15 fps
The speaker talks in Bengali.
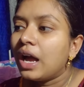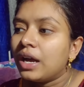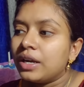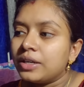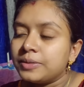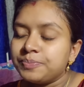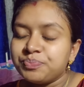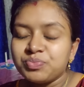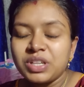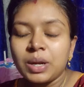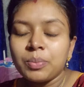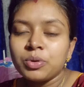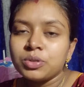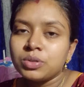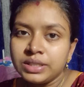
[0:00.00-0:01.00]
আর
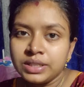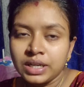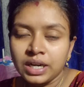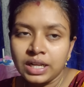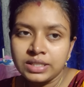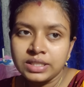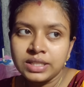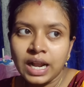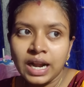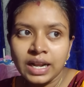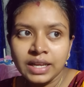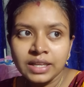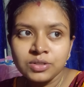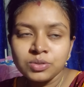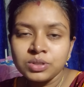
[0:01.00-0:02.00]
তারপরে তো ডিনার আছে তার
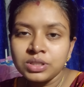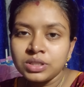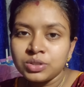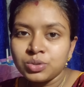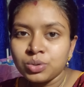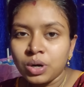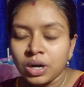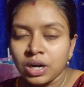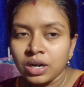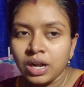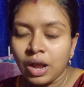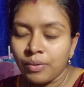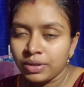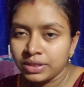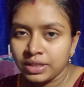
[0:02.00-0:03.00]
আগে যদি কিছু করার
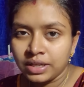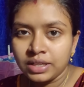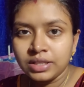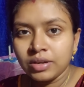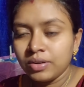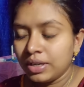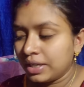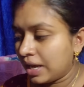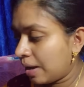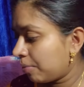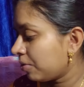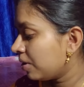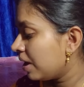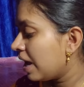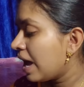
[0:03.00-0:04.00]
খাবার থাকে তাহলে খাবো